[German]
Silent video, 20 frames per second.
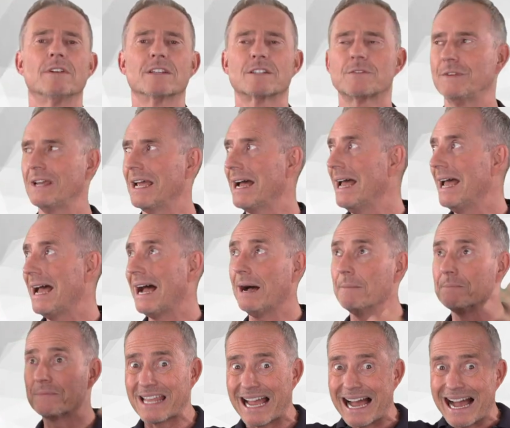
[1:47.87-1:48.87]
was wir
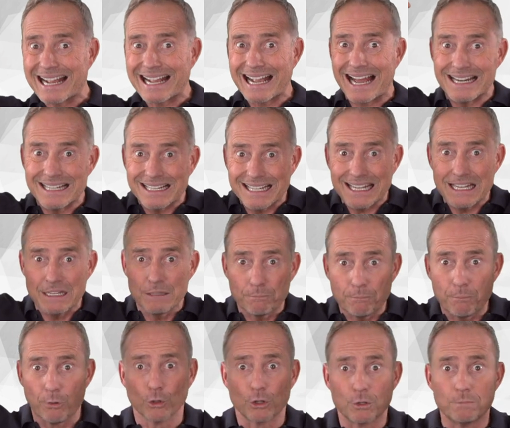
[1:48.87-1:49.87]
am Tag an
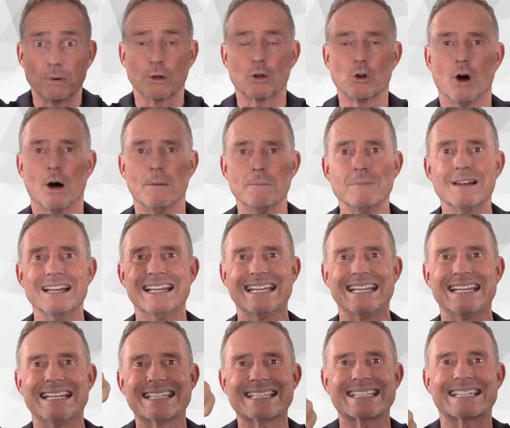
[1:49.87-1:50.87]
Input bekommen,
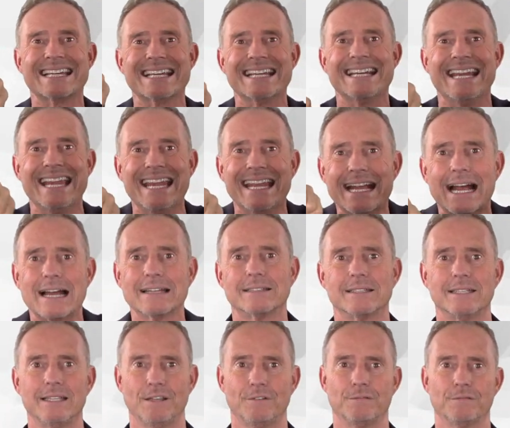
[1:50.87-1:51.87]
ist
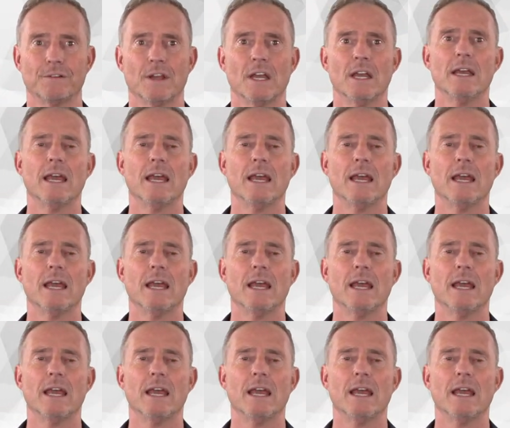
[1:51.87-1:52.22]
negativ.